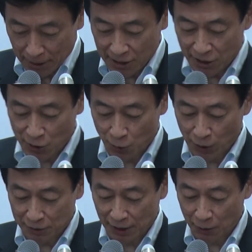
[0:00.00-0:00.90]
感染症
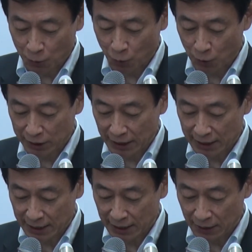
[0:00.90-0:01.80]
拡大を効果
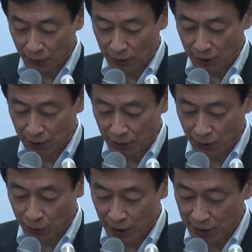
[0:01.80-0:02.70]
的に
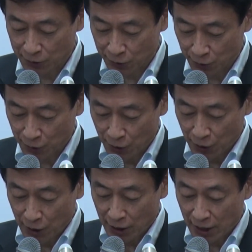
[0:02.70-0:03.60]
抑えつつ、
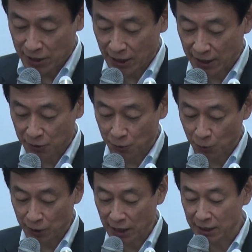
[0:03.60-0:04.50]
経済活
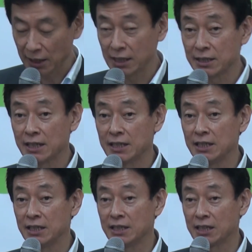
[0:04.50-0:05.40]
動を段階的
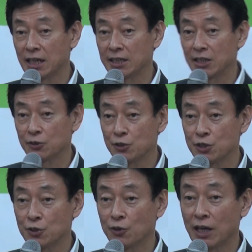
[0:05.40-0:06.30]
に引き上げていく
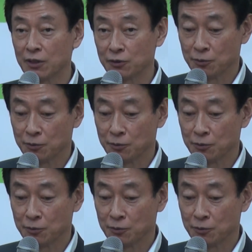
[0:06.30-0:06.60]
必要がある。